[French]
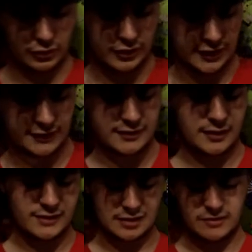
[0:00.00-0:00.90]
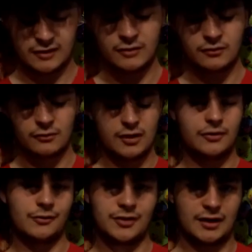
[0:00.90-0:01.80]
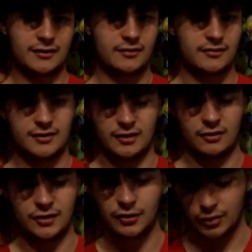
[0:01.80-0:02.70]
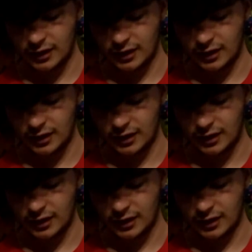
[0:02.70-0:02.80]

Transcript: sur les quatre extrémités du lecteur de cartes, c'est euh, des